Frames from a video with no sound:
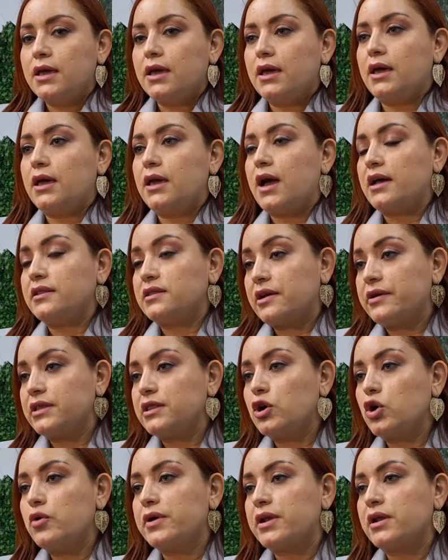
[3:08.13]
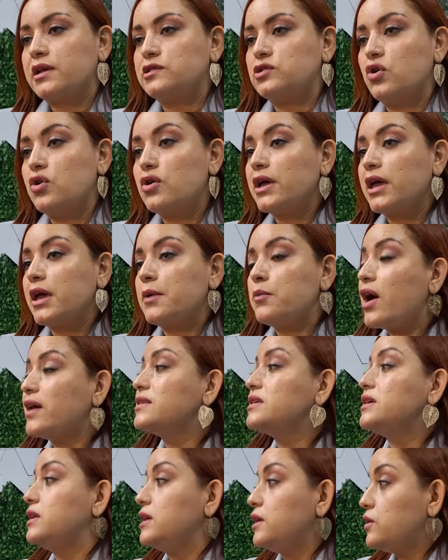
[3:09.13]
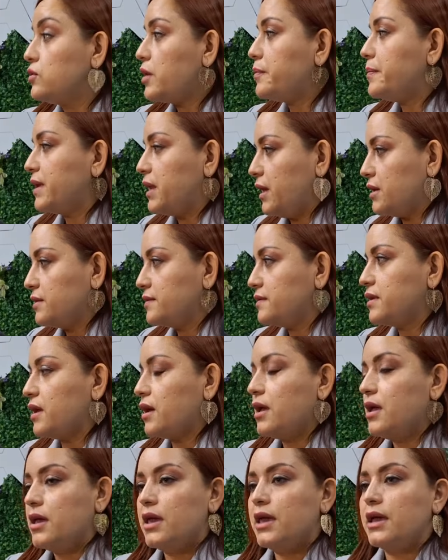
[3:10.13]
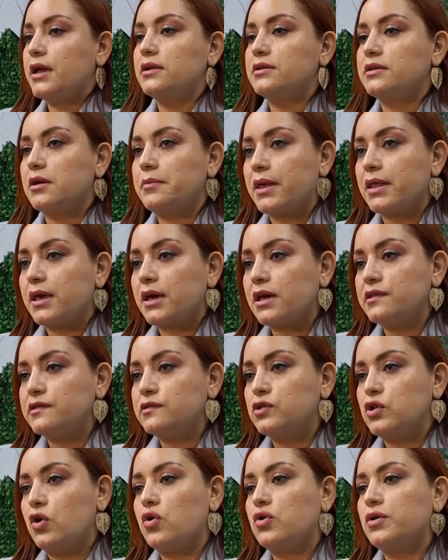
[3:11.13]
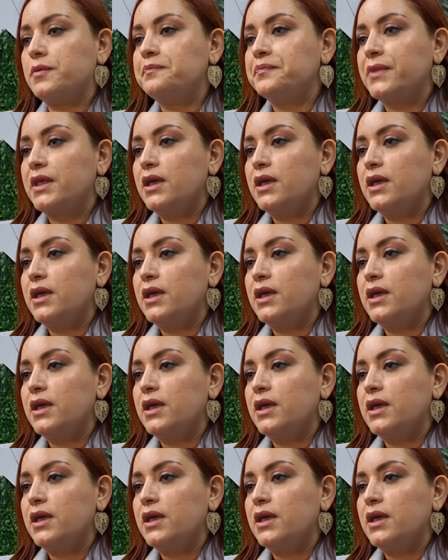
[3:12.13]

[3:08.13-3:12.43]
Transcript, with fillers: eh, a través de gobernación hemos adquirido experiencia en el tema de gestión